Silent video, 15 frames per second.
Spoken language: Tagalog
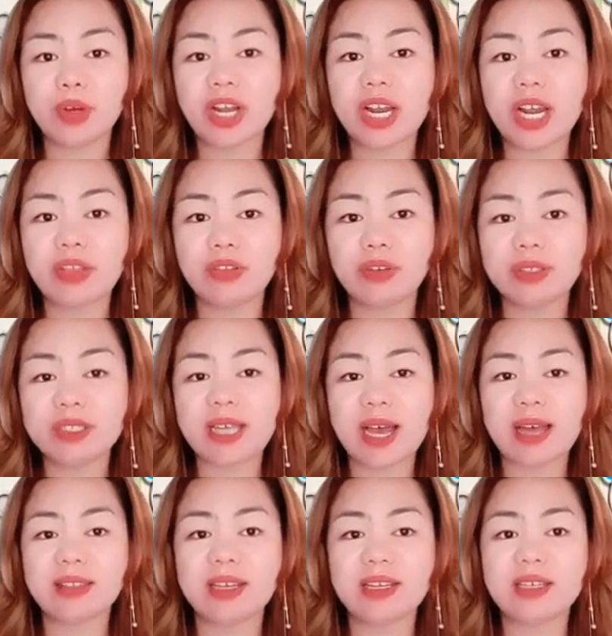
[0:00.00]
po na nandun
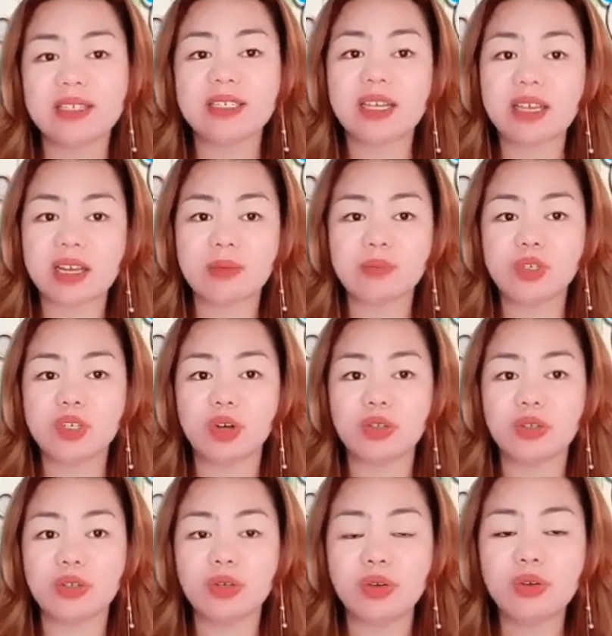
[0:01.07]
sa ating
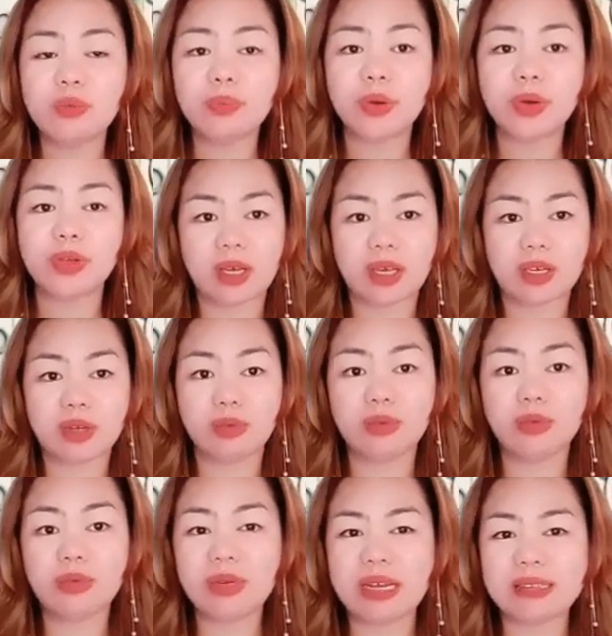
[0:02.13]
description, yun po yung, okay, yung
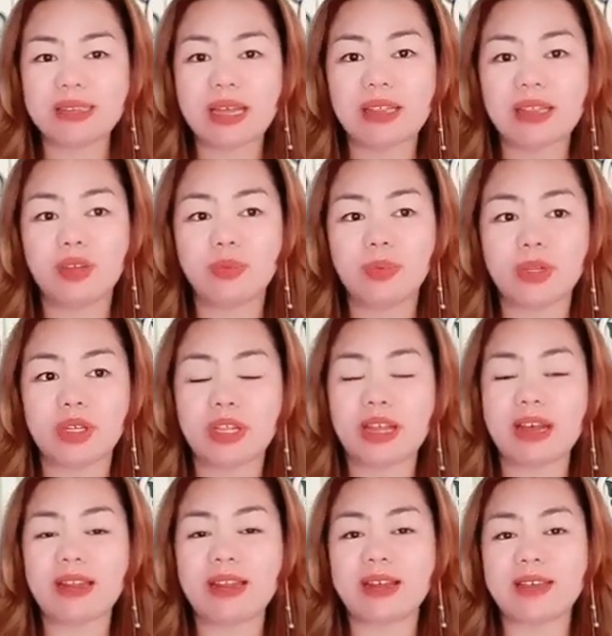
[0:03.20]
unang tatlo po
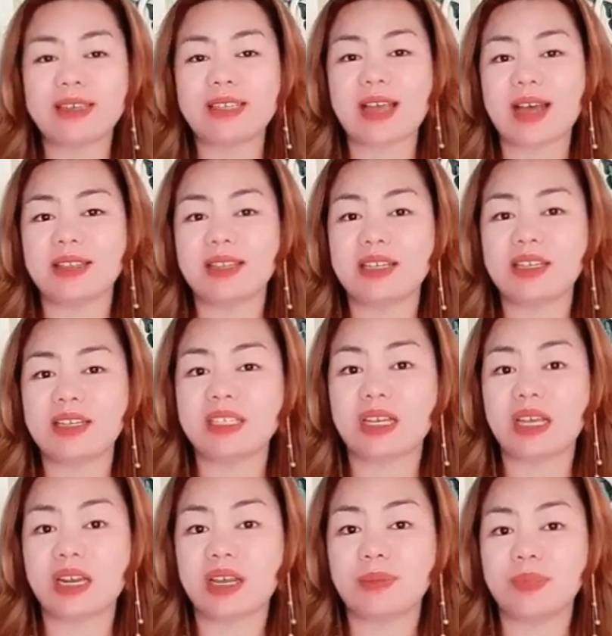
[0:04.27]
na nakalagay sa ating
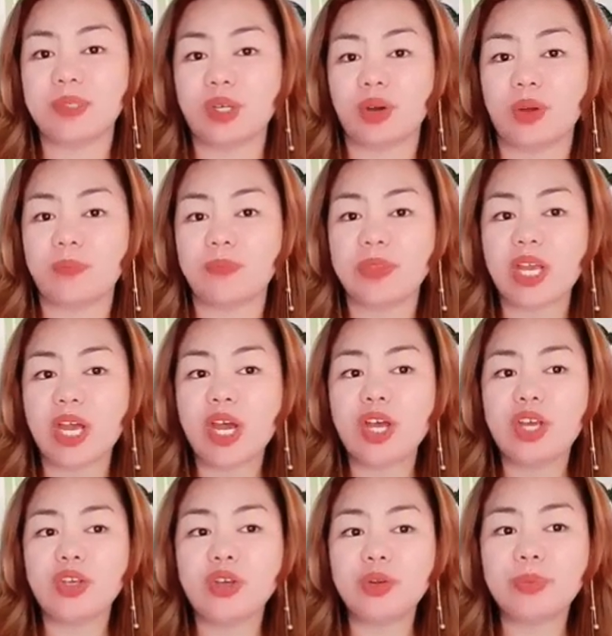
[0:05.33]
description,
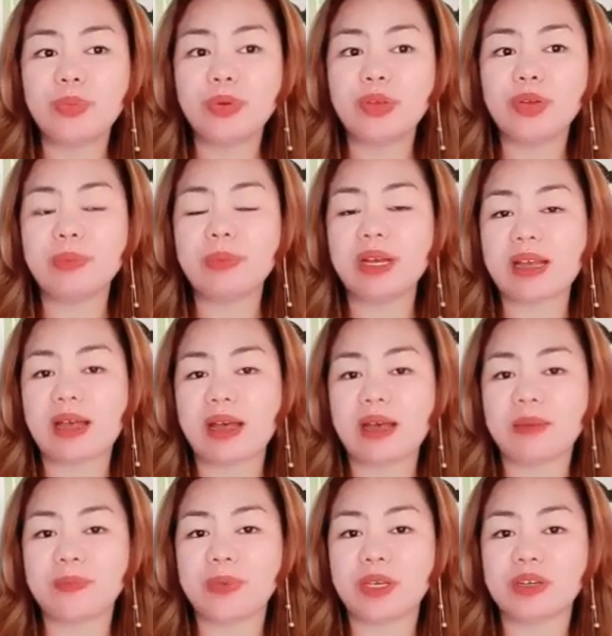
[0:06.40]
yun po yung
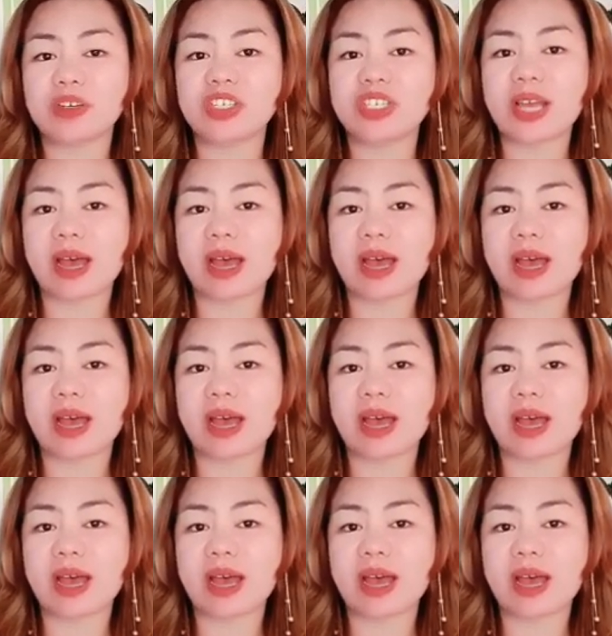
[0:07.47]
mag-a-appear